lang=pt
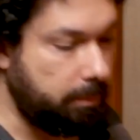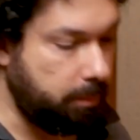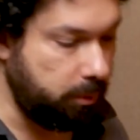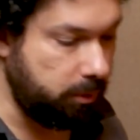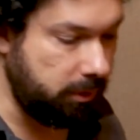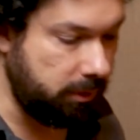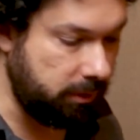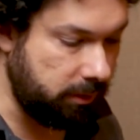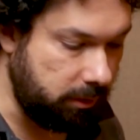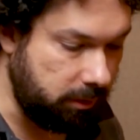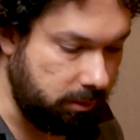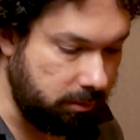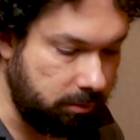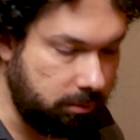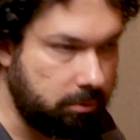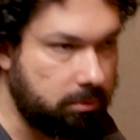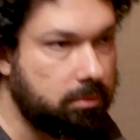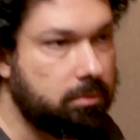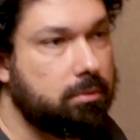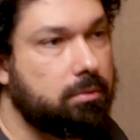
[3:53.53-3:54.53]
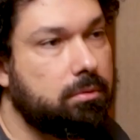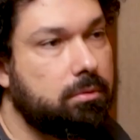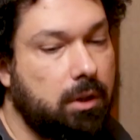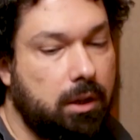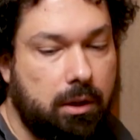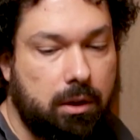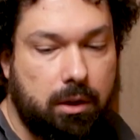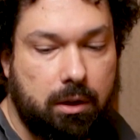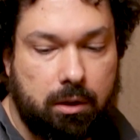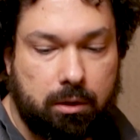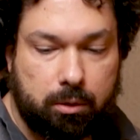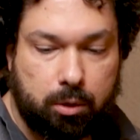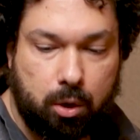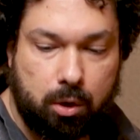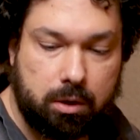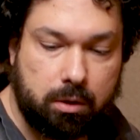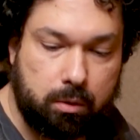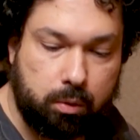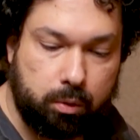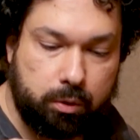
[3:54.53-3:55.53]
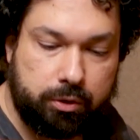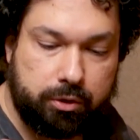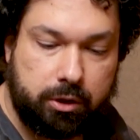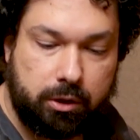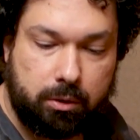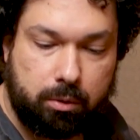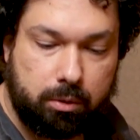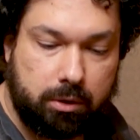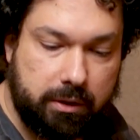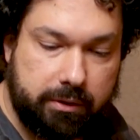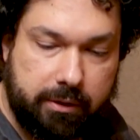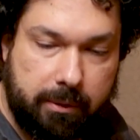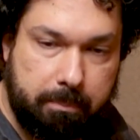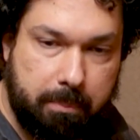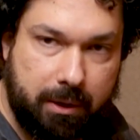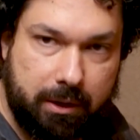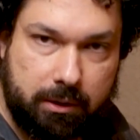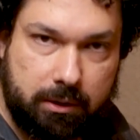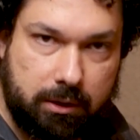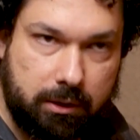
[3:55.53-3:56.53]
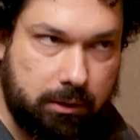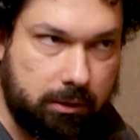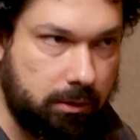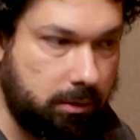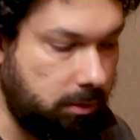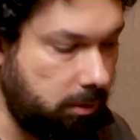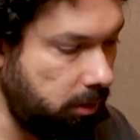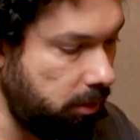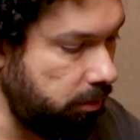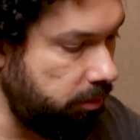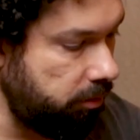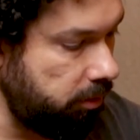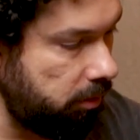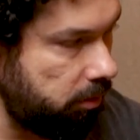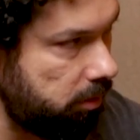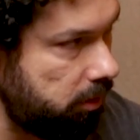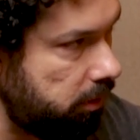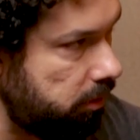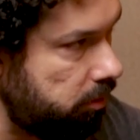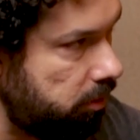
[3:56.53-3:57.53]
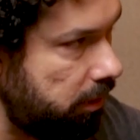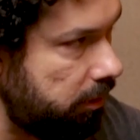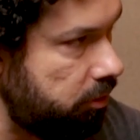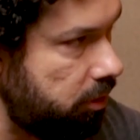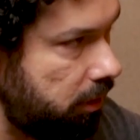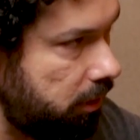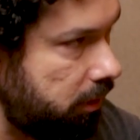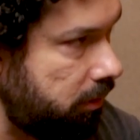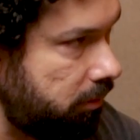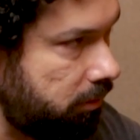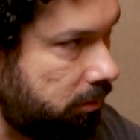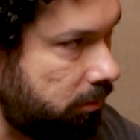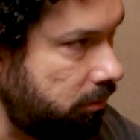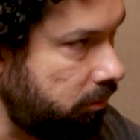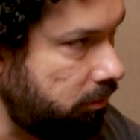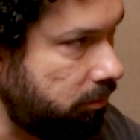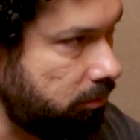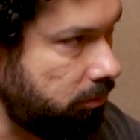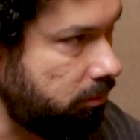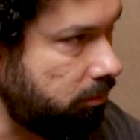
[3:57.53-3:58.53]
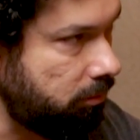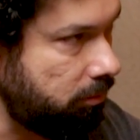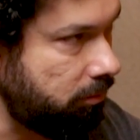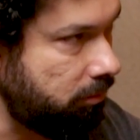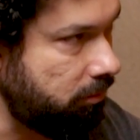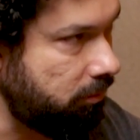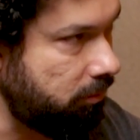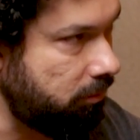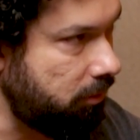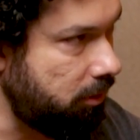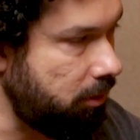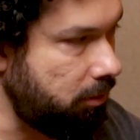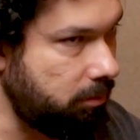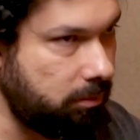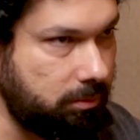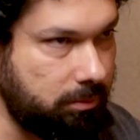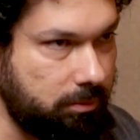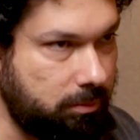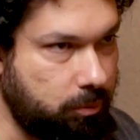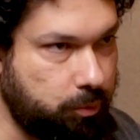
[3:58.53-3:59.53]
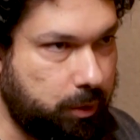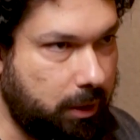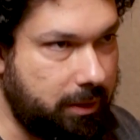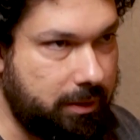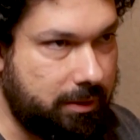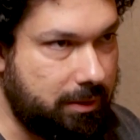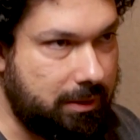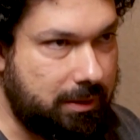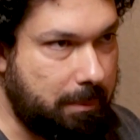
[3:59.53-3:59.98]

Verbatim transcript: posição, né? uhum. né? ele toca com os cinco dedos apertando e os cinco dedos dedilhando. Ele não faz essa